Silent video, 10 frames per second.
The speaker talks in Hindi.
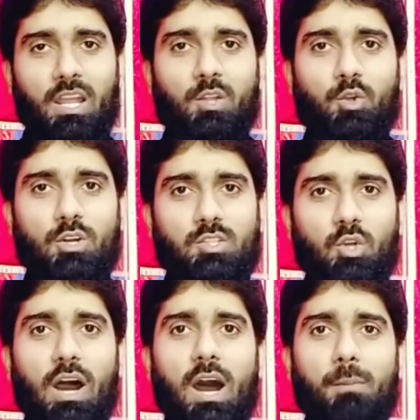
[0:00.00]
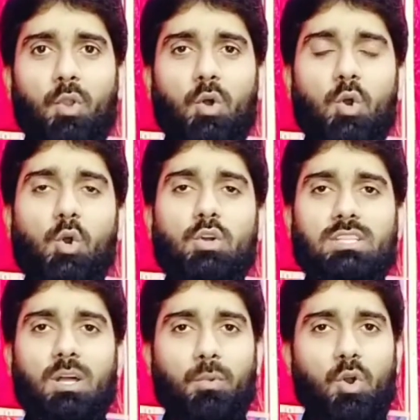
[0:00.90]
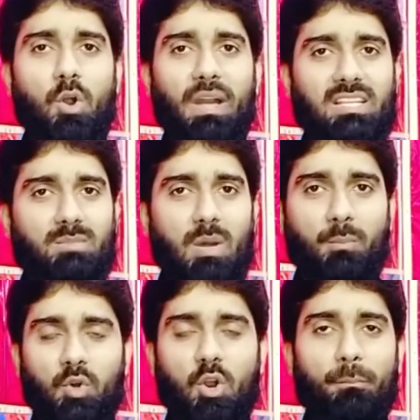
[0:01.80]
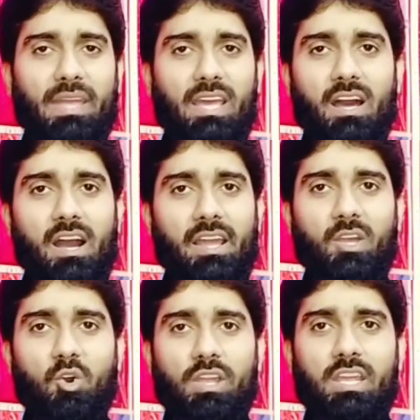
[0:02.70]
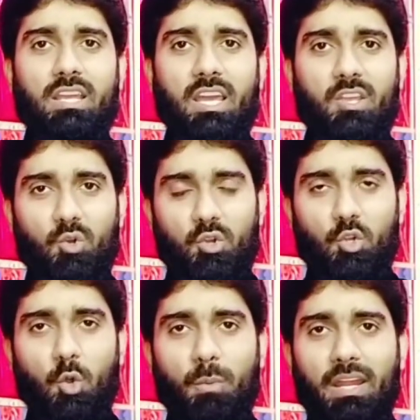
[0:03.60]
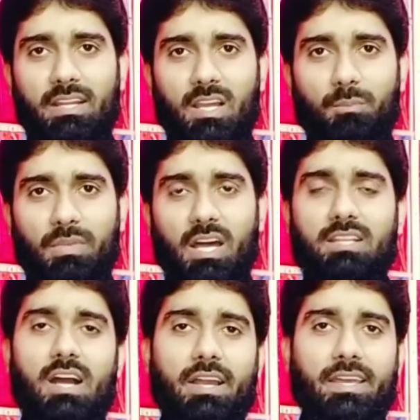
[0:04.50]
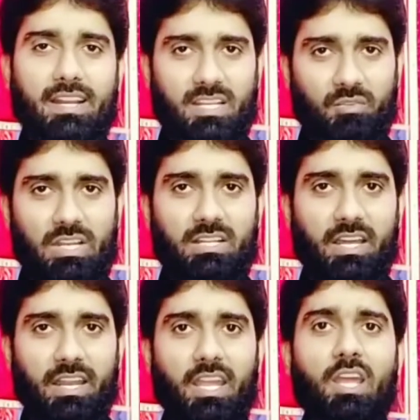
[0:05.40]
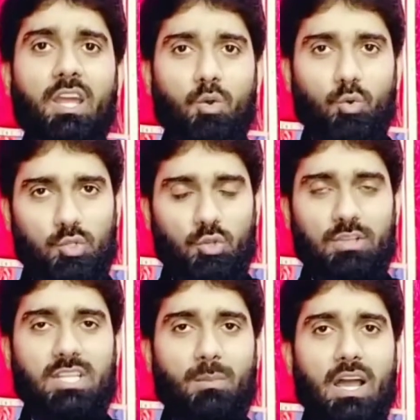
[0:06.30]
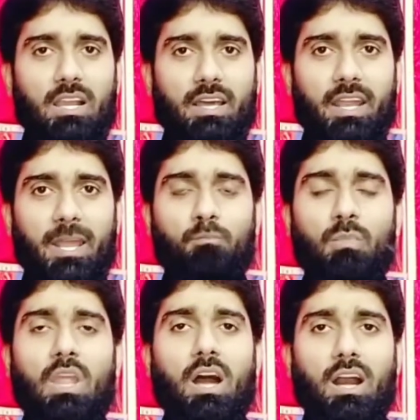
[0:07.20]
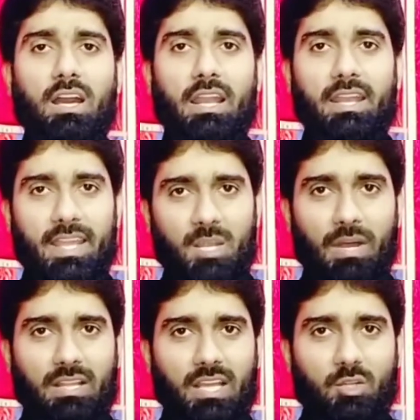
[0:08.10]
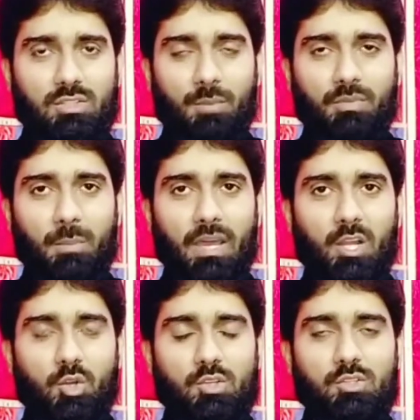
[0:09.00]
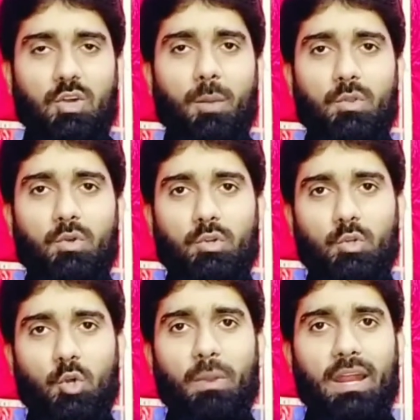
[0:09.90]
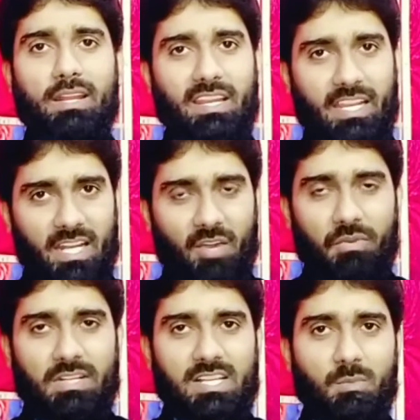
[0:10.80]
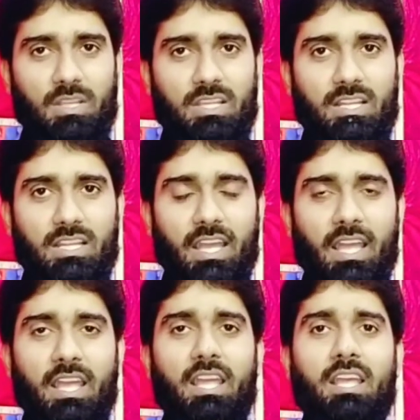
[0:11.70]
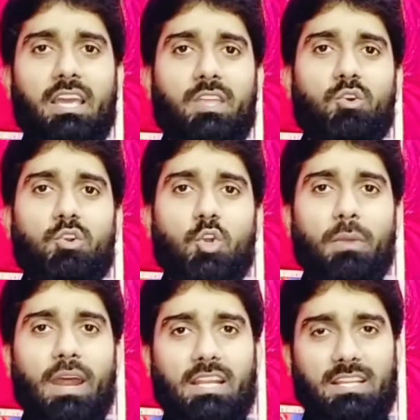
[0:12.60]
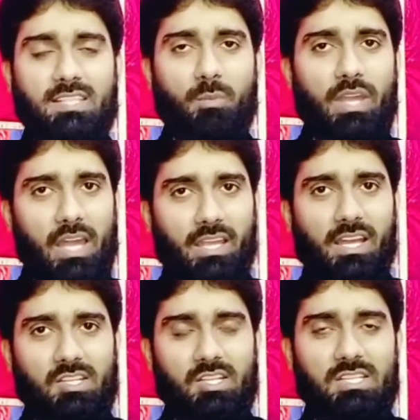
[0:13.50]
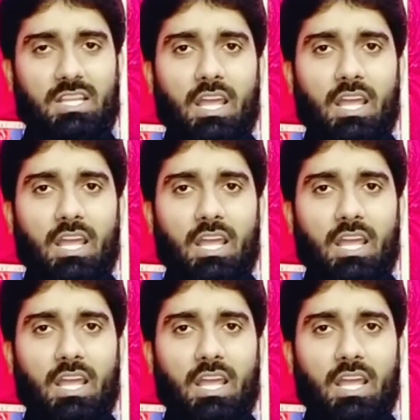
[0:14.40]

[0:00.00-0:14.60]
दोस्तों आप लोगों को सबको मैक्सिमम को मेल आ गई होगी कि यूट्यूब हैंडल अपना जाके एक्टिवेट करें उसको इस्तेमाल करें अगर नहीं पता तो सबसे पहले दोस्तों हम YouTube हैंडल की डेफिनेशन समझ लेते हैं कि YouTube हैंडल असल में है क्या चीज़